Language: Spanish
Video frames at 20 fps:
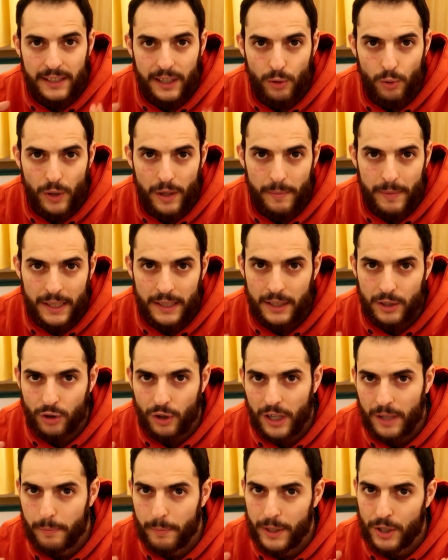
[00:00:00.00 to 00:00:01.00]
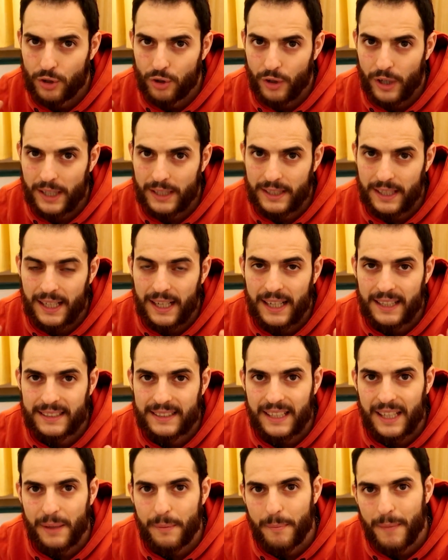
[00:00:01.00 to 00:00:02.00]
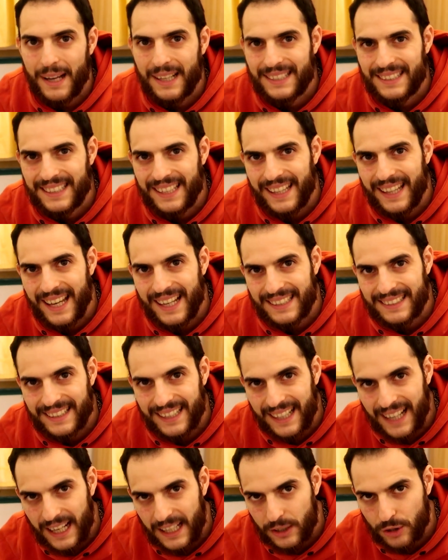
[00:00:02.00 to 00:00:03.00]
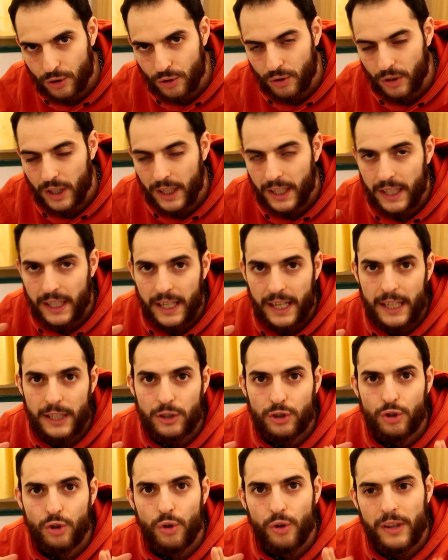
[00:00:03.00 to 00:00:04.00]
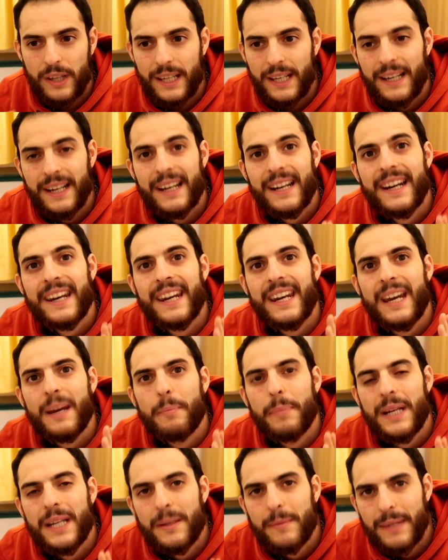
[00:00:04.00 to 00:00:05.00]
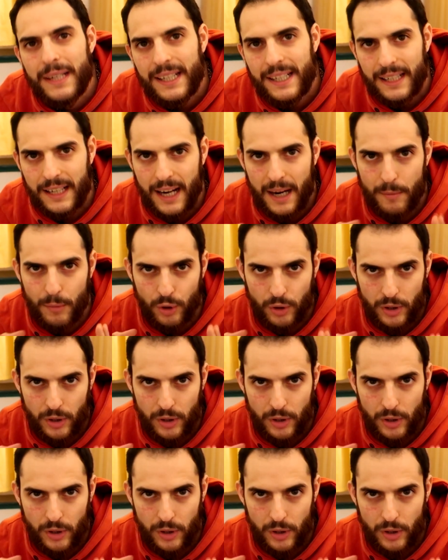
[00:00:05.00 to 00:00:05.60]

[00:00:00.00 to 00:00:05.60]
que seguramente son las personas en las que más se da este caso, esto de reprimir la